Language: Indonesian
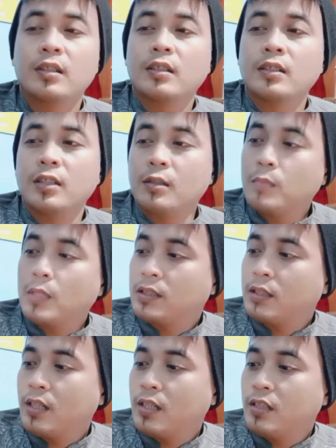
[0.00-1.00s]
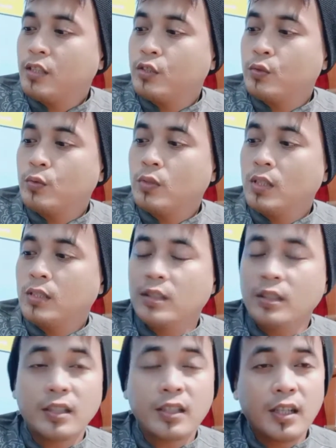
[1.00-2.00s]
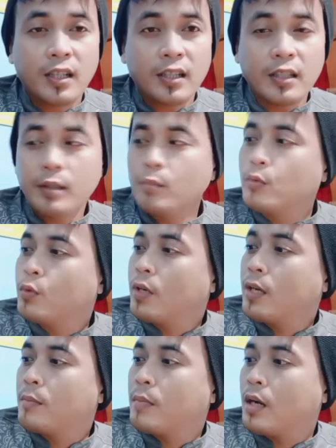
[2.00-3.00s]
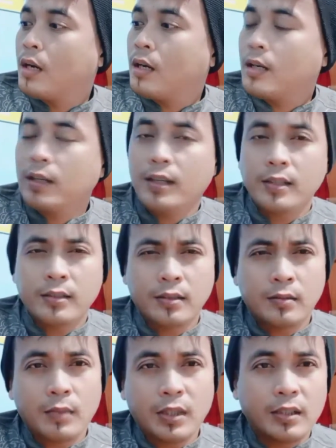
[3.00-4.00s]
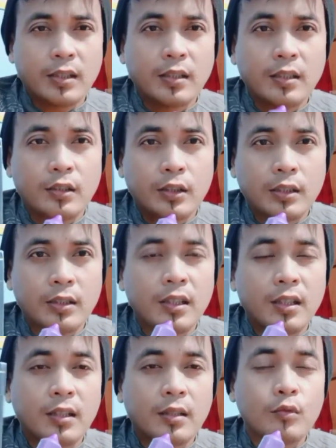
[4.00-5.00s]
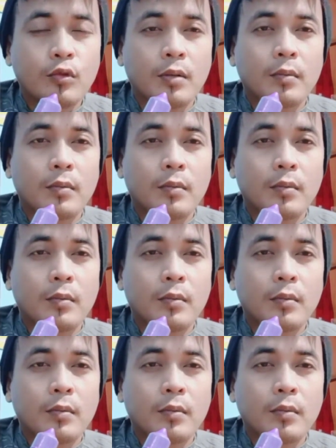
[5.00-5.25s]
yang baterainya sudah 3000 mAh guys baterainya 3000